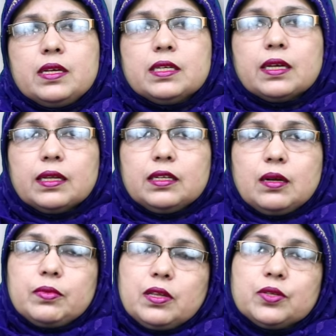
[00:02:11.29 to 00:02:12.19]
সেক্ষেত্রে
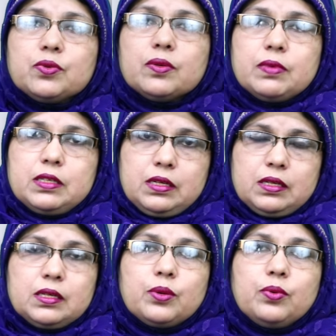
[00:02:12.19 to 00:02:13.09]
আমাদের কিছু
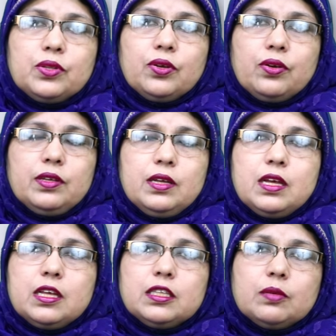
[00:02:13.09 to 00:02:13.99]
ইনভেস্টিগেশন করতে হয়
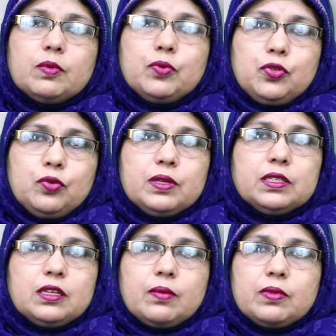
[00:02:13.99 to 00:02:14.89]
যেমন প্রথমে
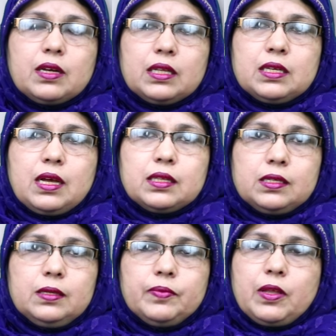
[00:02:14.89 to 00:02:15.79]
যেটা আমাদের কাছে
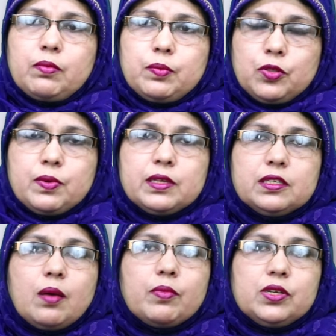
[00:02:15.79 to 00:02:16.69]
আছে আমরা প্রথমে
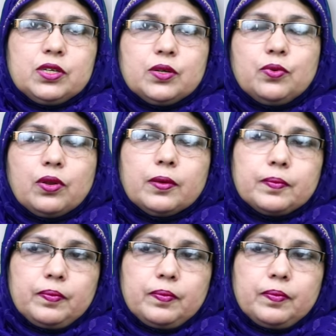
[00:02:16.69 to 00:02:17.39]
এক্সামিনেশন করি